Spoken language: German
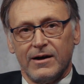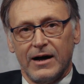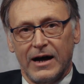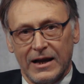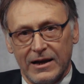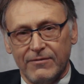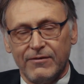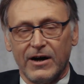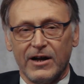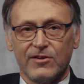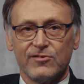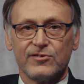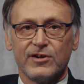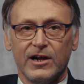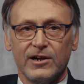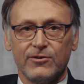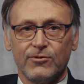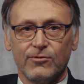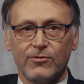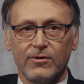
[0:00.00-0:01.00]
alle
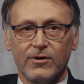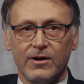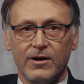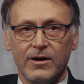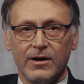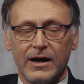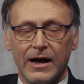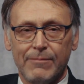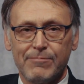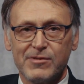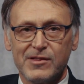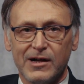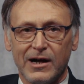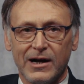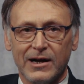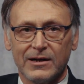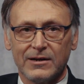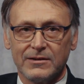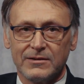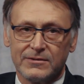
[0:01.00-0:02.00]
Veranstaltungen
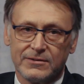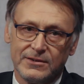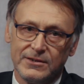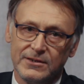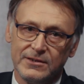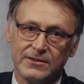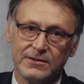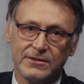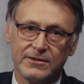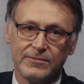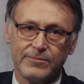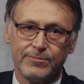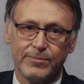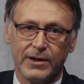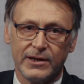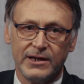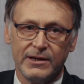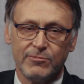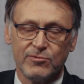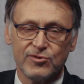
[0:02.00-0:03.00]
absagen. Die
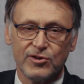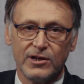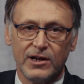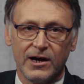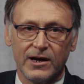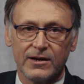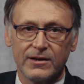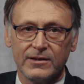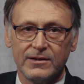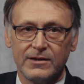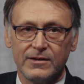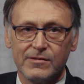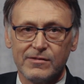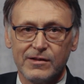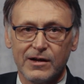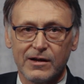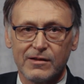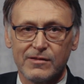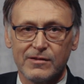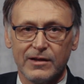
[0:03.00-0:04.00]
pandemische Lage hier in
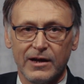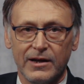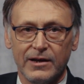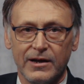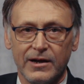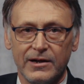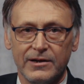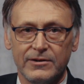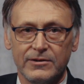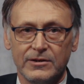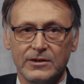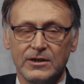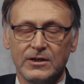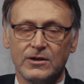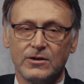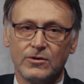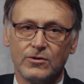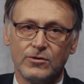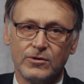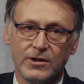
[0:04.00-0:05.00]
Sachsen-Anhalt
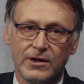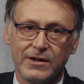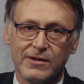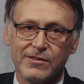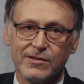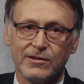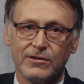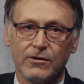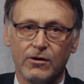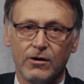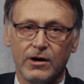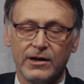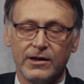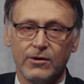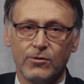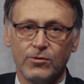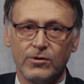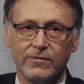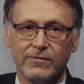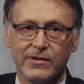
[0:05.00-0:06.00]
und letztlich auch an
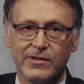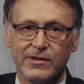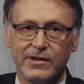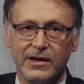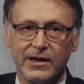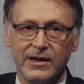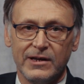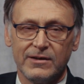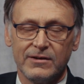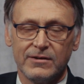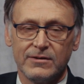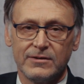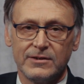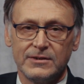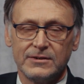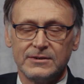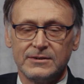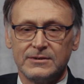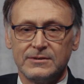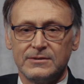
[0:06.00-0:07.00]
der Universität.
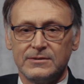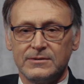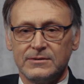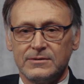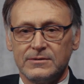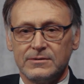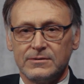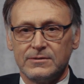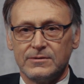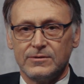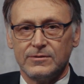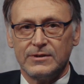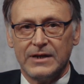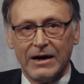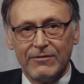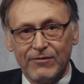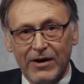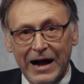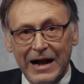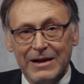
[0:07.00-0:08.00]
Und
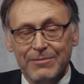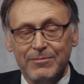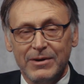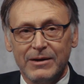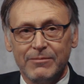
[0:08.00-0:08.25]
da vor allem